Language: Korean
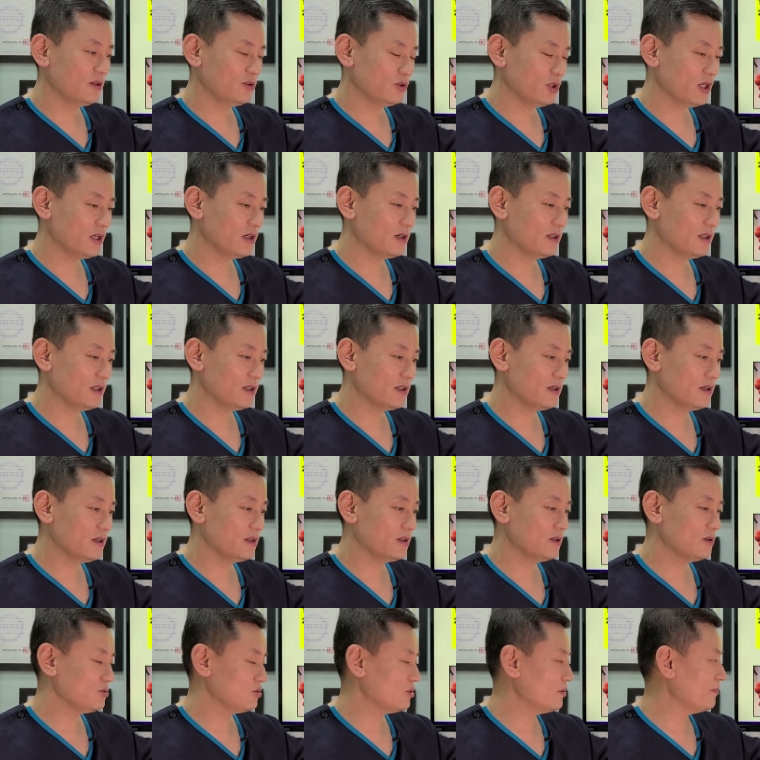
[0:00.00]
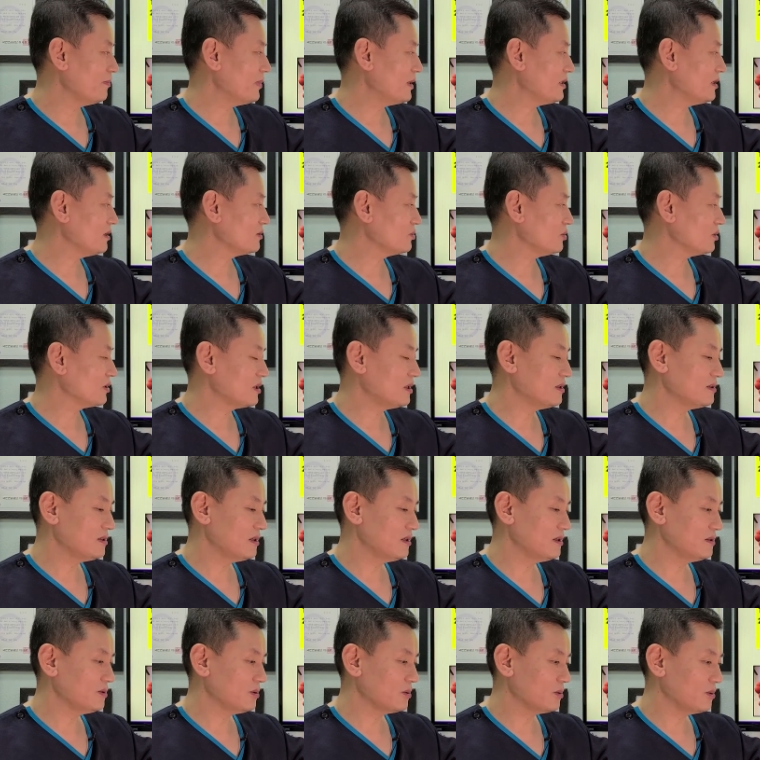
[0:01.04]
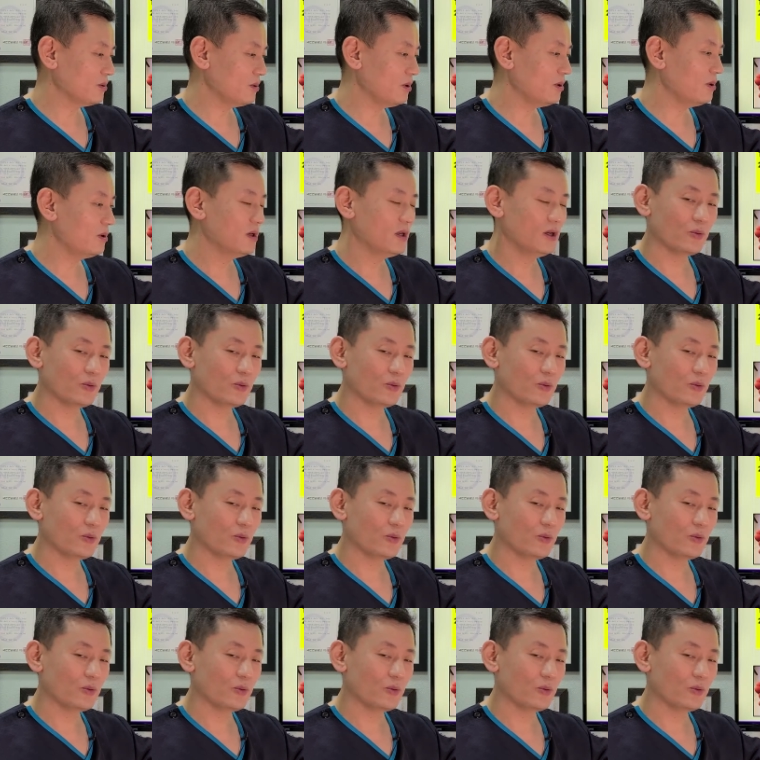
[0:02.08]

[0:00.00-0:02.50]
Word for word: 최근에는 손바닥 쪽 결절종도